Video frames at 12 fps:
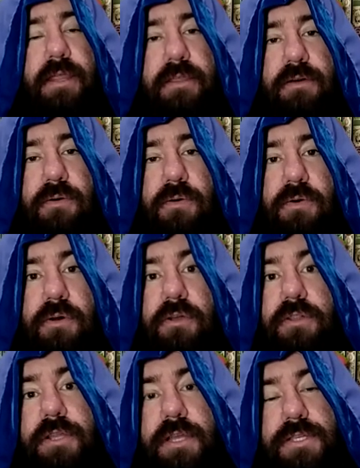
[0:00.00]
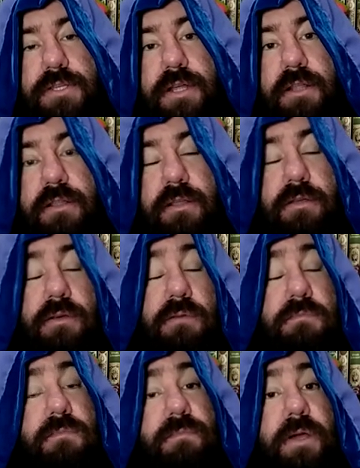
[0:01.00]
de un juego de rol tradicional.
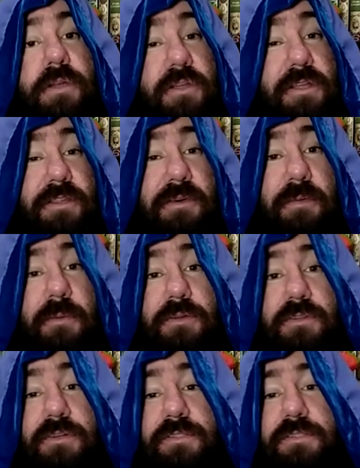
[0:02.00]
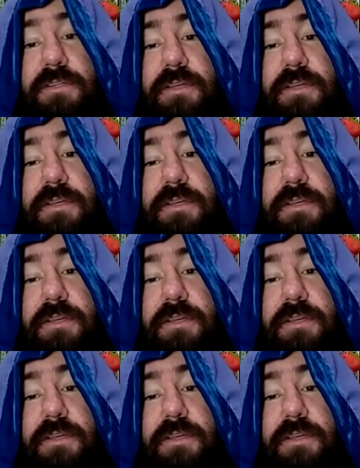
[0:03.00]
Pequeños Detectives de Monstruos